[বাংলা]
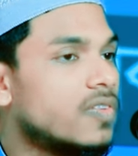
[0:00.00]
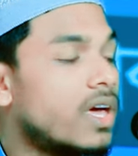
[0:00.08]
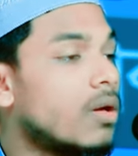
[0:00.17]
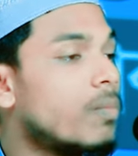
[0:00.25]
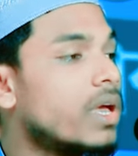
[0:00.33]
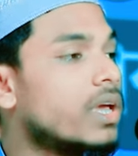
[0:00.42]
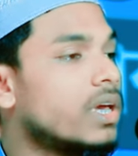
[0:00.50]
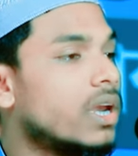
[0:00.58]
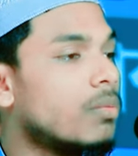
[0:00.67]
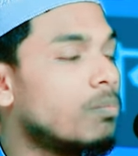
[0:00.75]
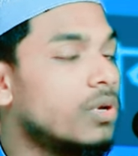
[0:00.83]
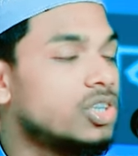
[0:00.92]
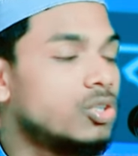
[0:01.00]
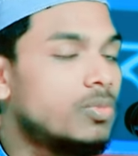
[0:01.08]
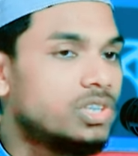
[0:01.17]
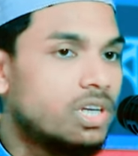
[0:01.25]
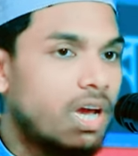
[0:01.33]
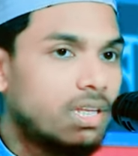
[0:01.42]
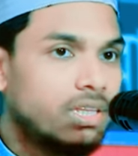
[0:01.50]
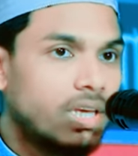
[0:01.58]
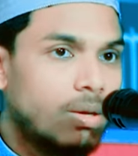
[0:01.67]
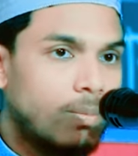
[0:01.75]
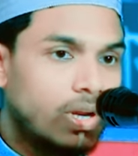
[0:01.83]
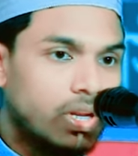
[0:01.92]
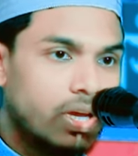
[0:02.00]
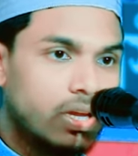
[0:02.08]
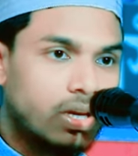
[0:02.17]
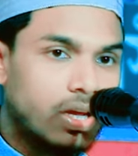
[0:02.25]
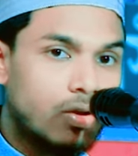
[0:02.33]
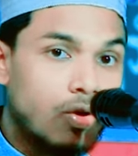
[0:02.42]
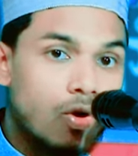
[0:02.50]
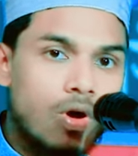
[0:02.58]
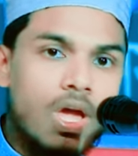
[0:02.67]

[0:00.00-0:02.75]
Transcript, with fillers: সাহাবাই কারাম বেশি বেশি হাদিয়া পাঠায় কেন